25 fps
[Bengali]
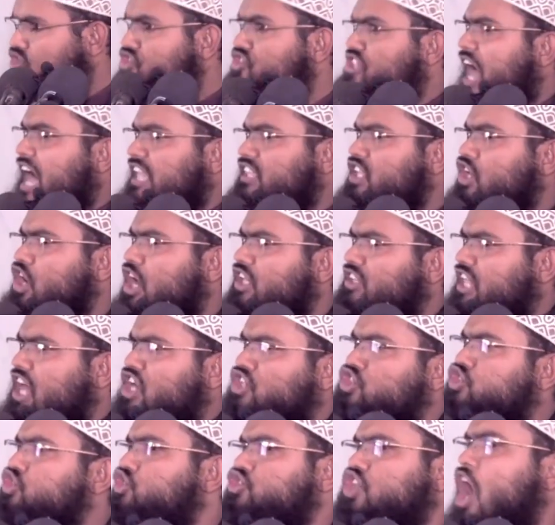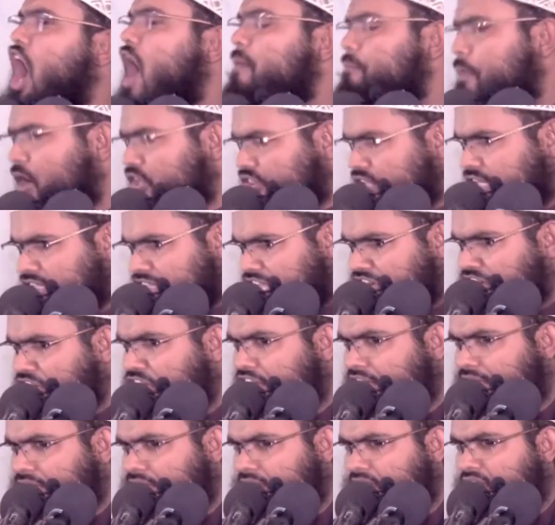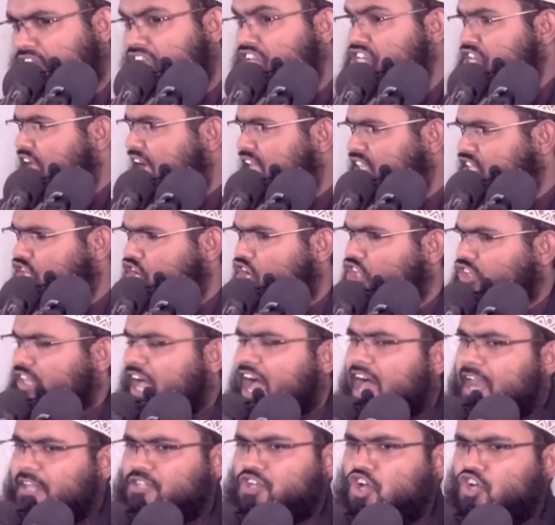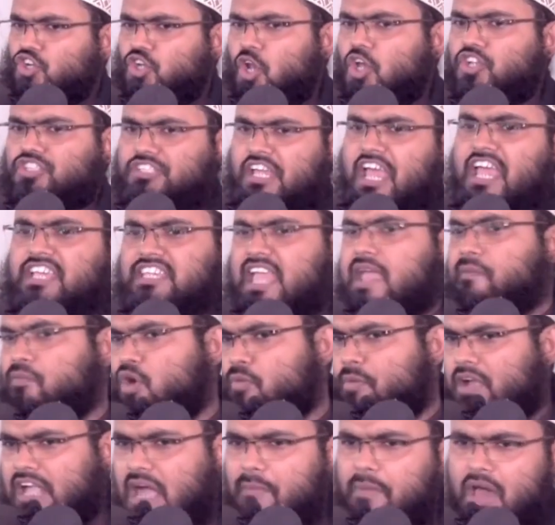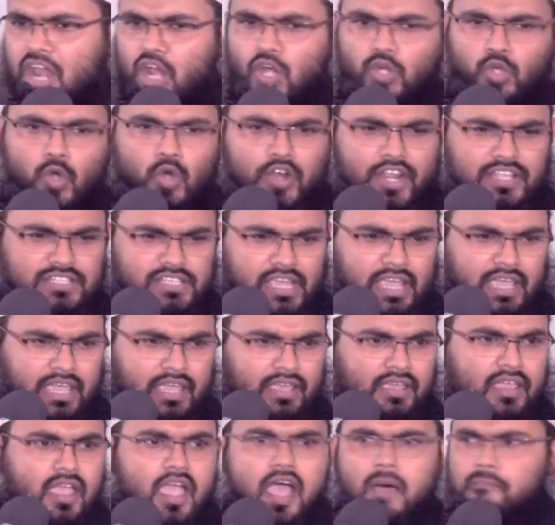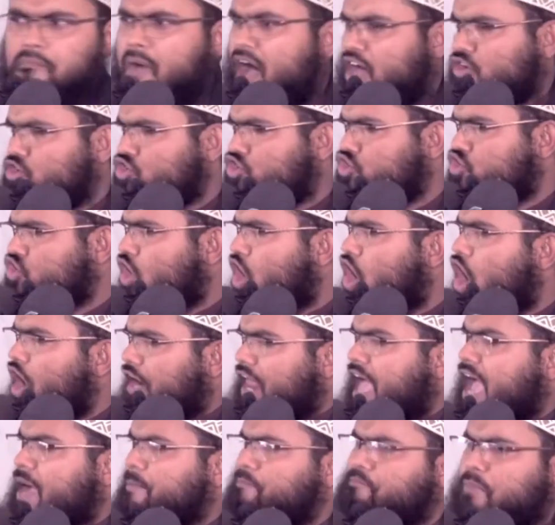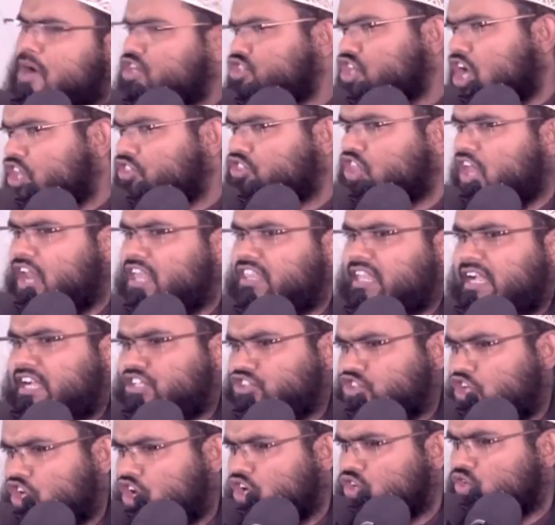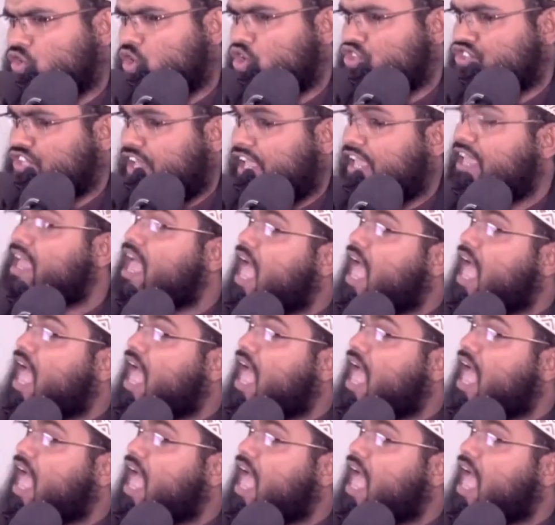স্বাধীনতার স্থপতি তিনি স্বাধীনতার জন্য সেই যে ভূমিকা পালন করেছে মানুষ তো অনেক বছর ধরে তাকে স্মরণ করছে